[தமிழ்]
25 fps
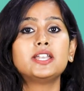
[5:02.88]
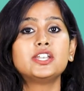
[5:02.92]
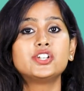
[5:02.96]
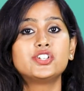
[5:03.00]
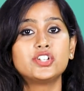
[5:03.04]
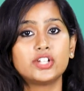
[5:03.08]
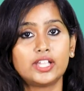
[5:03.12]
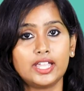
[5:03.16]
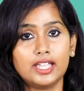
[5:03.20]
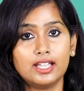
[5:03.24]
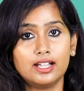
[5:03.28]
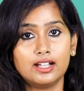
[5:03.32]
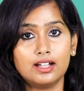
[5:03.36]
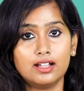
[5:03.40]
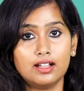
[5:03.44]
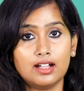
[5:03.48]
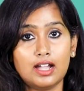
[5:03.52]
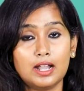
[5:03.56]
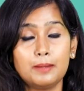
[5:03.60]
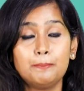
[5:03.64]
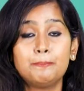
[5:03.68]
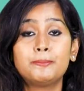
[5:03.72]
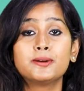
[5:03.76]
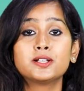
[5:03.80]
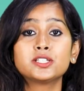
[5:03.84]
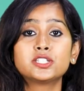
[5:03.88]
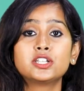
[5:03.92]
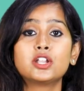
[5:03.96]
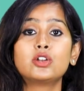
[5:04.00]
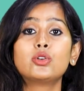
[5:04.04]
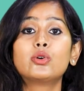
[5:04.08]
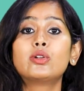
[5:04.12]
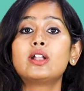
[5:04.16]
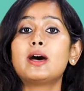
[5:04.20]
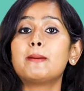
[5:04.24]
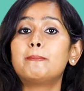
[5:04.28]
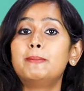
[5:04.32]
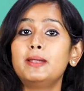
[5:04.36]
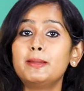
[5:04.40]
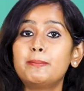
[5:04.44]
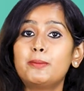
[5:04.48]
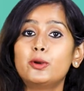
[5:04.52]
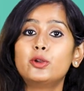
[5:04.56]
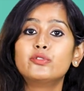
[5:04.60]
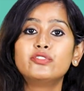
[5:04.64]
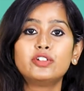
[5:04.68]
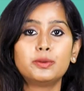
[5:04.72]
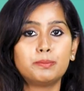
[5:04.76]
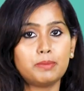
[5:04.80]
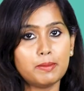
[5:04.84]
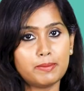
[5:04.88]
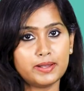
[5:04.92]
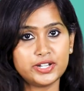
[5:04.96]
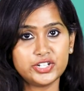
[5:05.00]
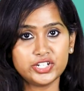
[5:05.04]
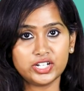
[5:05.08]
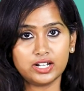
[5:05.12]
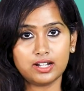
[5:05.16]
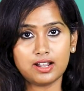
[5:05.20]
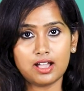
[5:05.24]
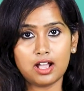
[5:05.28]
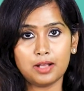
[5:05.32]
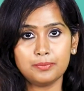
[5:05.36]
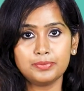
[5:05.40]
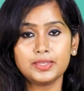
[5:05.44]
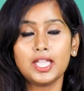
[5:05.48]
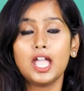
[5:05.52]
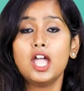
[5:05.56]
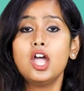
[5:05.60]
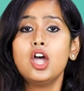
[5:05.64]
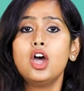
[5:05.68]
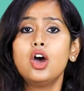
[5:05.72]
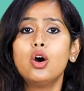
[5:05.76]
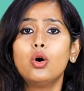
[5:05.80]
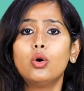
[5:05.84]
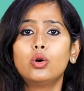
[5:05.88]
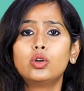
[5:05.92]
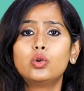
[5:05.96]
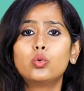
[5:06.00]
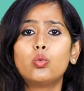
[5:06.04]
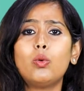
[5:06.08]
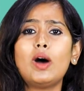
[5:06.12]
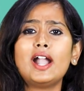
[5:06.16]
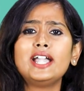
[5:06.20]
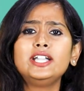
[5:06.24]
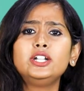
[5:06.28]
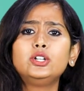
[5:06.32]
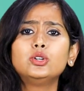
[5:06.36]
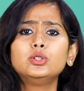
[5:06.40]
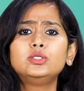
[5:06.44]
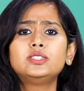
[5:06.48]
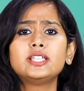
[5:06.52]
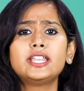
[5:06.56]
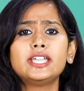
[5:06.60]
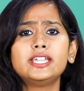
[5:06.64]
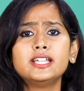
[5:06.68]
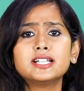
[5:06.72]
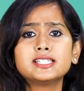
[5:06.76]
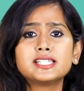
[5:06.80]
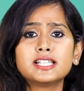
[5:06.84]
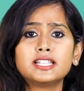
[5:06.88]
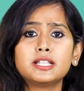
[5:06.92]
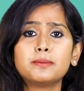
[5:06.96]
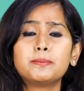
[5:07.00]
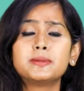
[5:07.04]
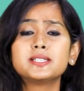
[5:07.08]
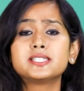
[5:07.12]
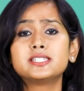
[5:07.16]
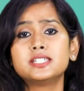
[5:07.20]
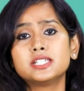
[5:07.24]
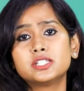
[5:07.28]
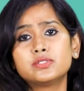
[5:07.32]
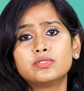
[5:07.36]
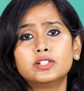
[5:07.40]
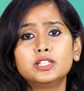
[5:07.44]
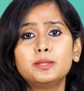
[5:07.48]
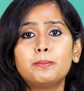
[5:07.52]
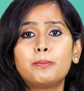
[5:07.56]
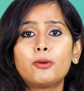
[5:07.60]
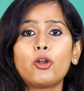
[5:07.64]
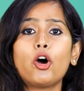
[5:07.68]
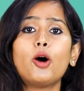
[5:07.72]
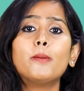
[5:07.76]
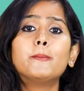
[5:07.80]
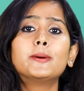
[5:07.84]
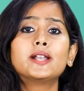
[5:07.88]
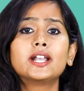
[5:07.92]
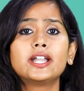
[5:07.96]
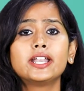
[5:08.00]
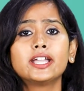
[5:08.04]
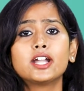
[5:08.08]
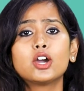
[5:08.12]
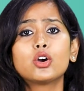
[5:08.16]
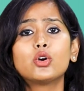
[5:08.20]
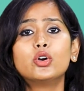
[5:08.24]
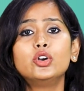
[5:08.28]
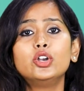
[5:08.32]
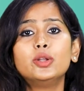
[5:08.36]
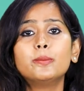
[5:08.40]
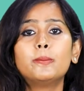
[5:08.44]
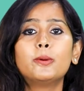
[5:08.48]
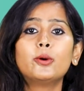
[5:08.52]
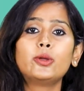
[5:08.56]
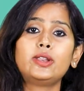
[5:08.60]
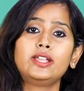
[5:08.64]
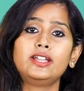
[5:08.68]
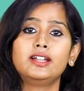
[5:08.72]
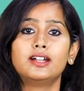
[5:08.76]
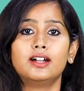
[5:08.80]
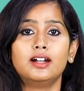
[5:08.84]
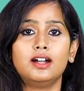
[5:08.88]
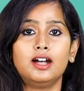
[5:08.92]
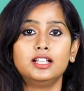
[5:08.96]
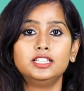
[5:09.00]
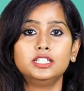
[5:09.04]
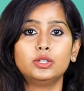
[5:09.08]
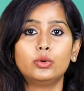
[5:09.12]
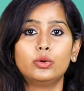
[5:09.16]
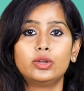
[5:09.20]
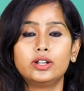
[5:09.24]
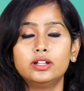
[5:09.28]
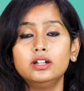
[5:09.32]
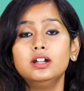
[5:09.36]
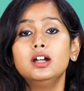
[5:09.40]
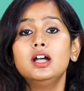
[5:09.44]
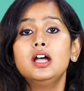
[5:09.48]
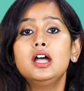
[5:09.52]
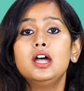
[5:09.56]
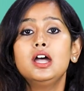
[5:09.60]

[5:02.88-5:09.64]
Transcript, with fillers: பண்ணிட்டுருக்கீங்க அண்ட் பர்சனல் லோன் அப்ளை பண்ண விருப்பப்பட்டீங்கன்னா ஒரு ஒன் டு த்ரீ இயர்ஸ் அந்த பிஸ்னஸ் வந்து ப்ராப்பராக நீங்கள் கொண்டு போகிறீங்க அந்த ஒரு